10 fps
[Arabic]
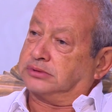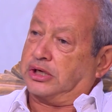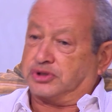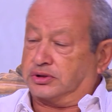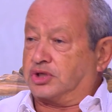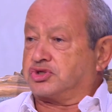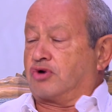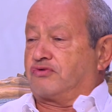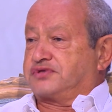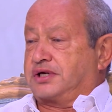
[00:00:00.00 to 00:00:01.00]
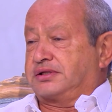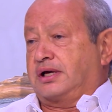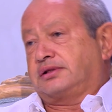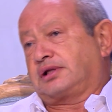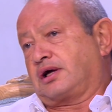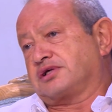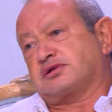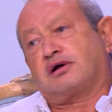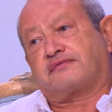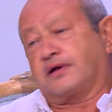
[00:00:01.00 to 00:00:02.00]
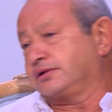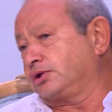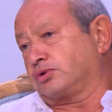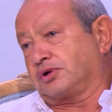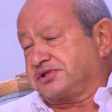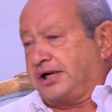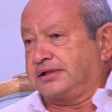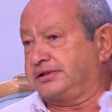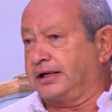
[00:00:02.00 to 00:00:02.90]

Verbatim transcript: عشان تصرف زي ده انت الخسران فانا اديته النصيحه دي